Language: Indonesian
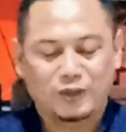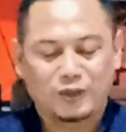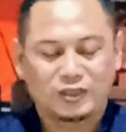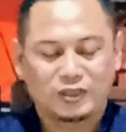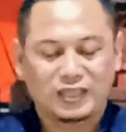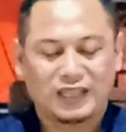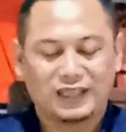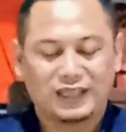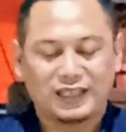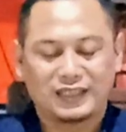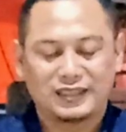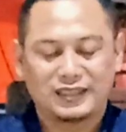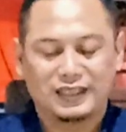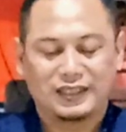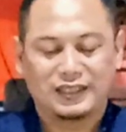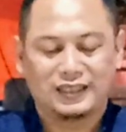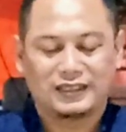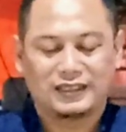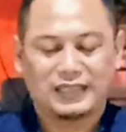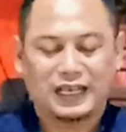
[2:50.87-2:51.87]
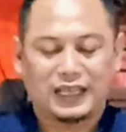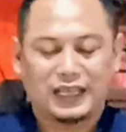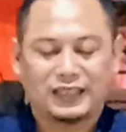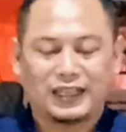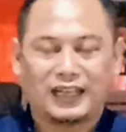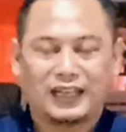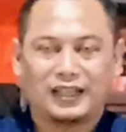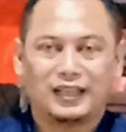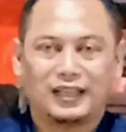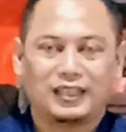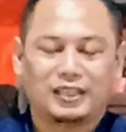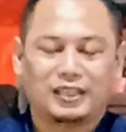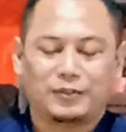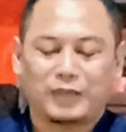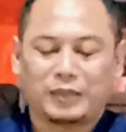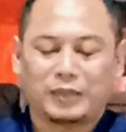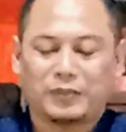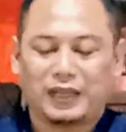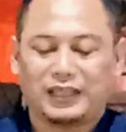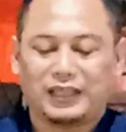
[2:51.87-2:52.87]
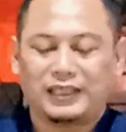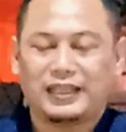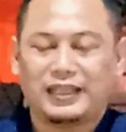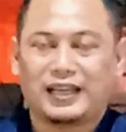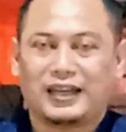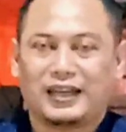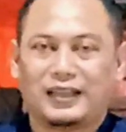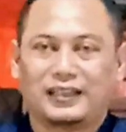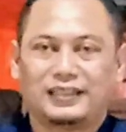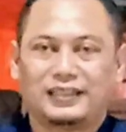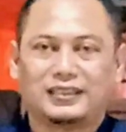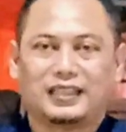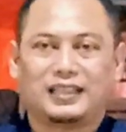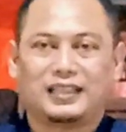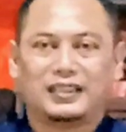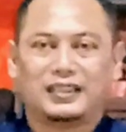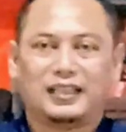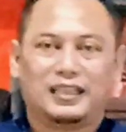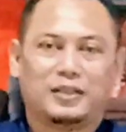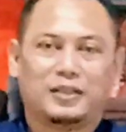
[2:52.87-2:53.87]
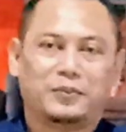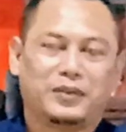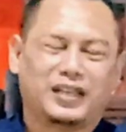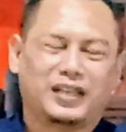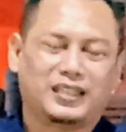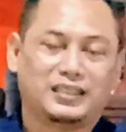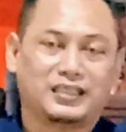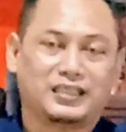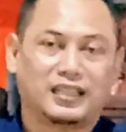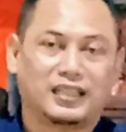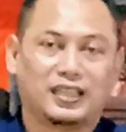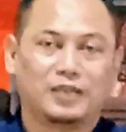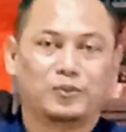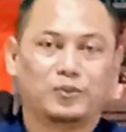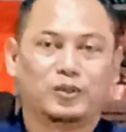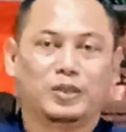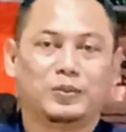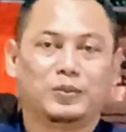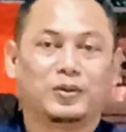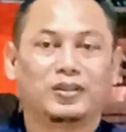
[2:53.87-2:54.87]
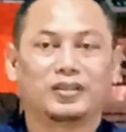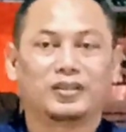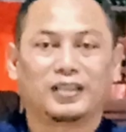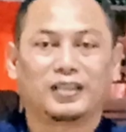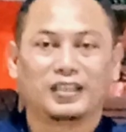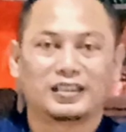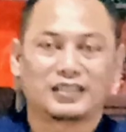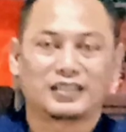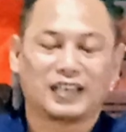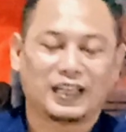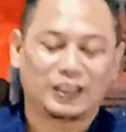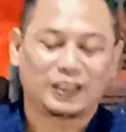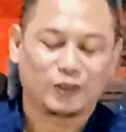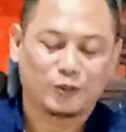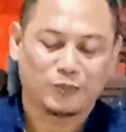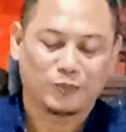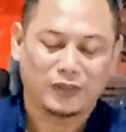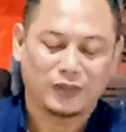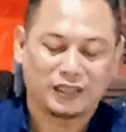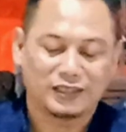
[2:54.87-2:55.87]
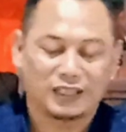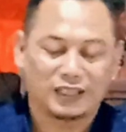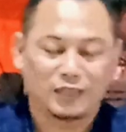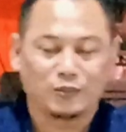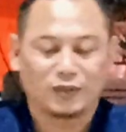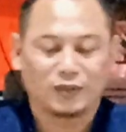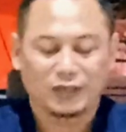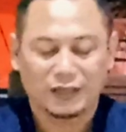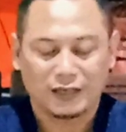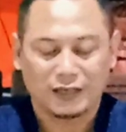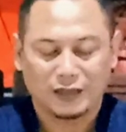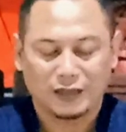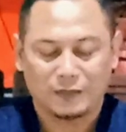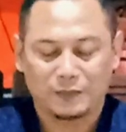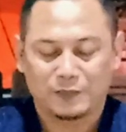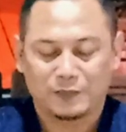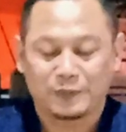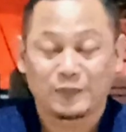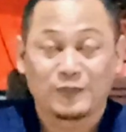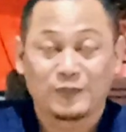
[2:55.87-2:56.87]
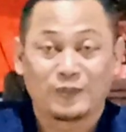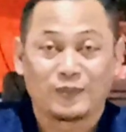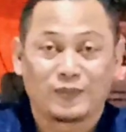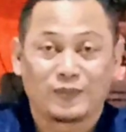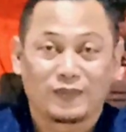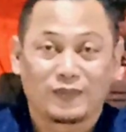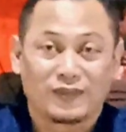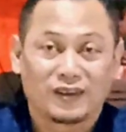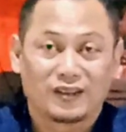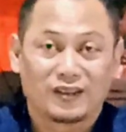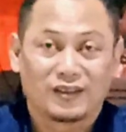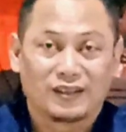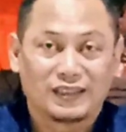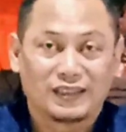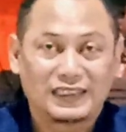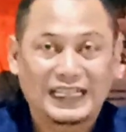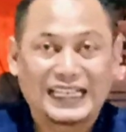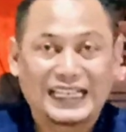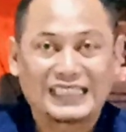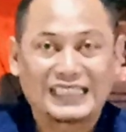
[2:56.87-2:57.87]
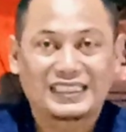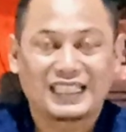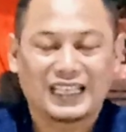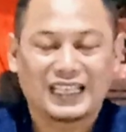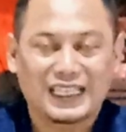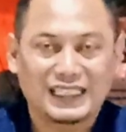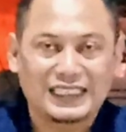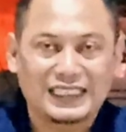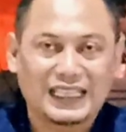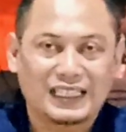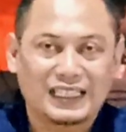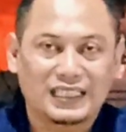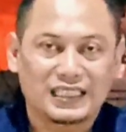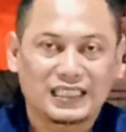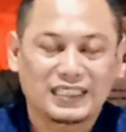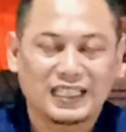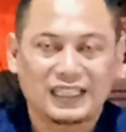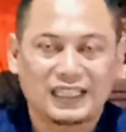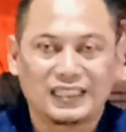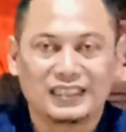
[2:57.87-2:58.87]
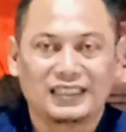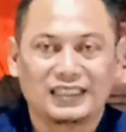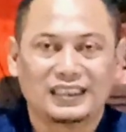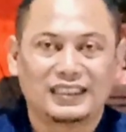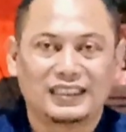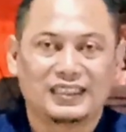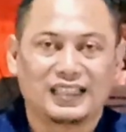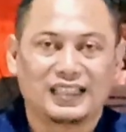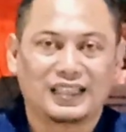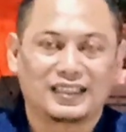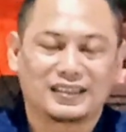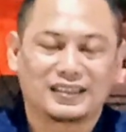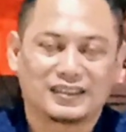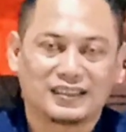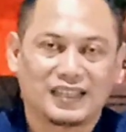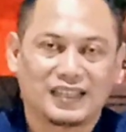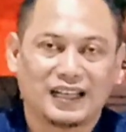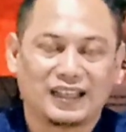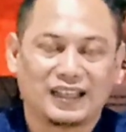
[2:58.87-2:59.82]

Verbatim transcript: menurut saya sih saat Anda di tempat pelatihan, saat Anda belajar ilmu hipnotis atau belajar ilmu gendam, yang seringnya terjadi ini kan